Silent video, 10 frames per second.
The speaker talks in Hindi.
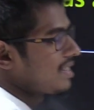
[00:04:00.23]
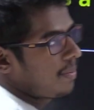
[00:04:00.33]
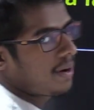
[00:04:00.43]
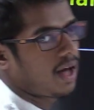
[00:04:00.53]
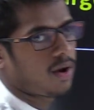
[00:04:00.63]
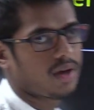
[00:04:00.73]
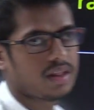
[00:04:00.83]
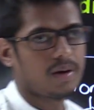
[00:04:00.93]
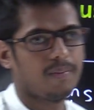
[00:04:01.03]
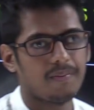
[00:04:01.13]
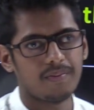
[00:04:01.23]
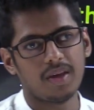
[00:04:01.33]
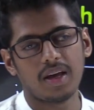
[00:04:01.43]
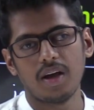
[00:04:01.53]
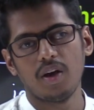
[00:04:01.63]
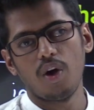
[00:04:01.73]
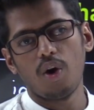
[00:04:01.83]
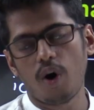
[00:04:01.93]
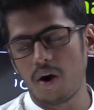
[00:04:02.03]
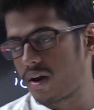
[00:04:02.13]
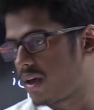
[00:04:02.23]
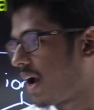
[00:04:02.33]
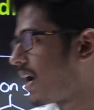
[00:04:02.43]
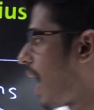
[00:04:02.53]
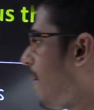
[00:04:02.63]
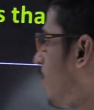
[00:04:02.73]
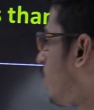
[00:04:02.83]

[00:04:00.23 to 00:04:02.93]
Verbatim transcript: से पढ़ा रहा हूँ एकदम ठीक है और कैटायन